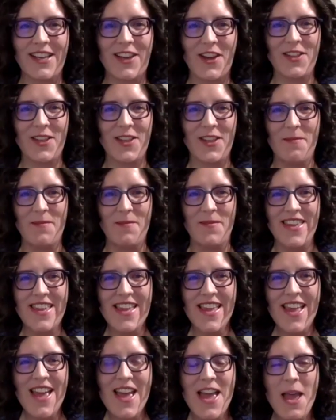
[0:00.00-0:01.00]
les
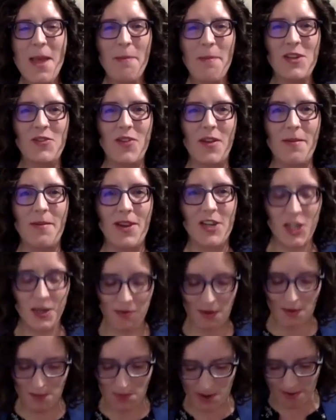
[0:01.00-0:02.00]
économies, puis je vais
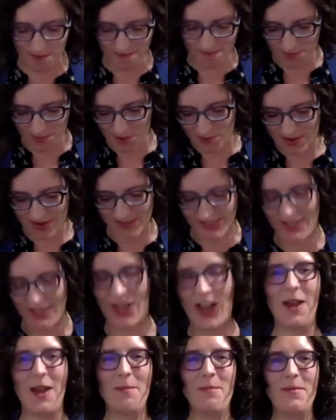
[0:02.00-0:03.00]
m'acheter mon propre
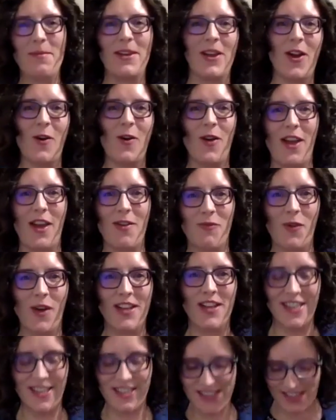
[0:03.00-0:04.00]
vibromasseur. Puis là, on la
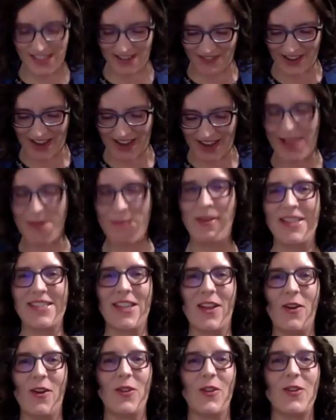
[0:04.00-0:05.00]
voit s'en servir à la
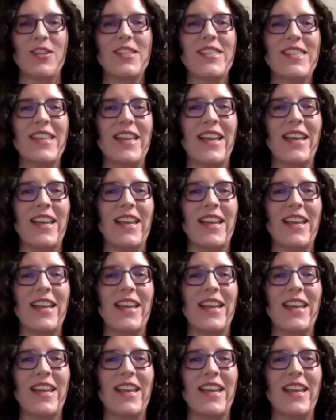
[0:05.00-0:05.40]
maison. Donc,